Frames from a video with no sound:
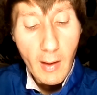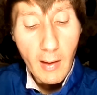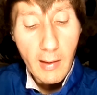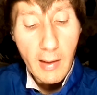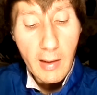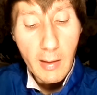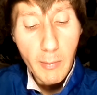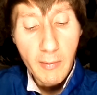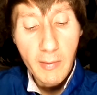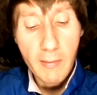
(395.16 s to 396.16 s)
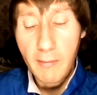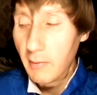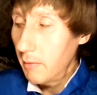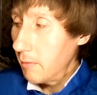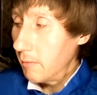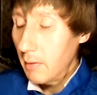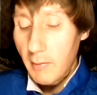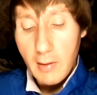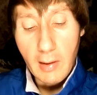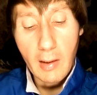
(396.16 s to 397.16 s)
Ленина бы вы, вы,
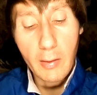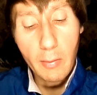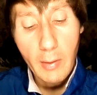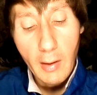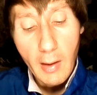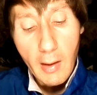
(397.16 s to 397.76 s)
вывезли оттуда.